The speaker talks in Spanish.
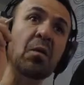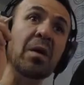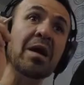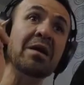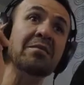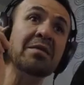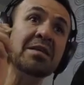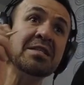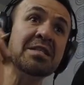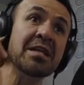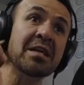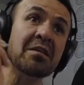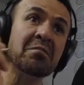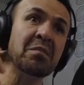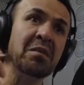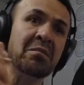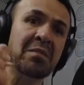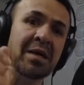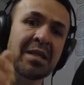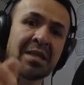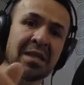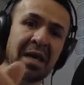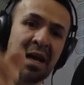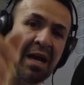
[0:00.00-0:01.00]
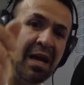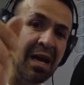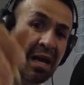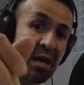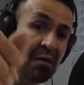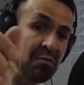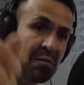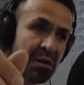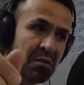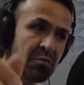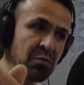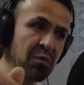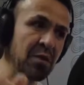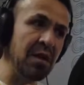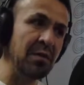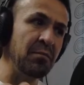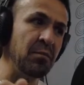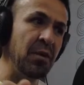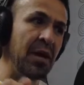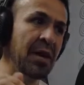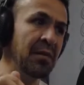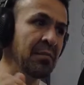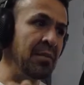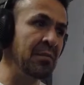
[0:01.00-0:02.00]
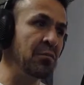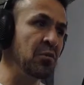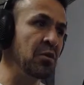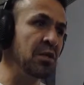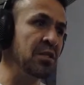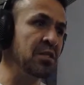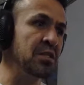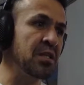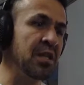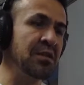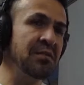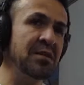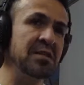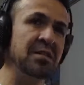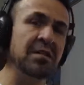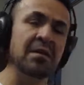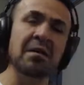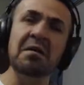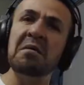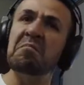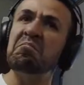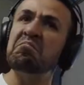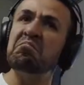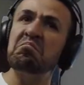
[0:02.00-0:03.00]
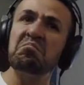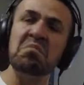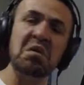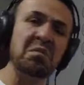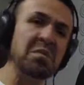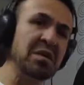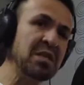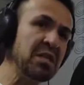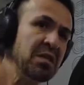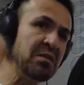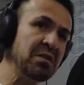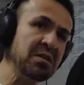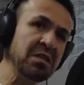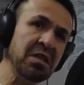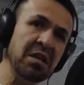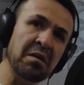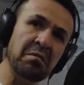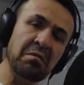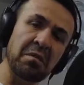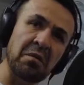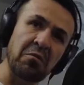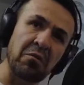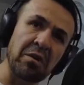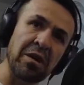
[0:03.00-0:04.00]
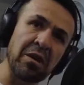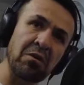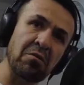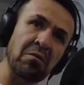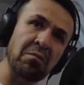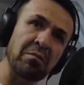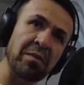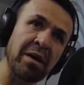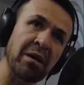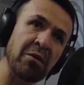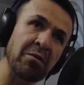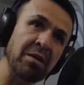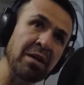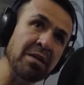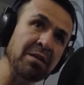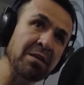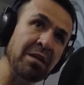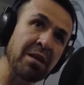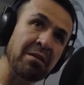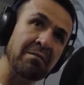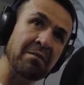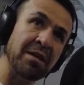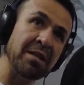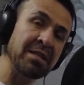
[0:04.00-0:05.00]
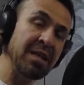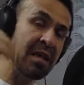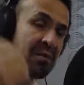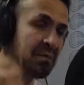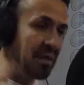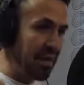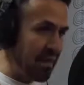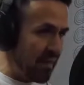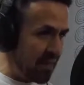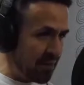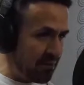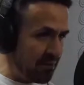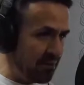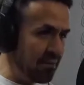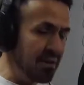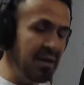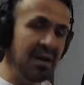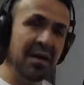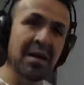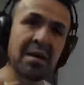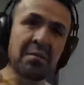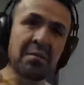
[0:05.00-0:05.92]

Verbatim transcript: ¿cuál va a ser mi meta? Ahí mismo, la, ahí mismo lo escribes. Mi meta va a ser, me voy a comprar una cerveza, en mi caso,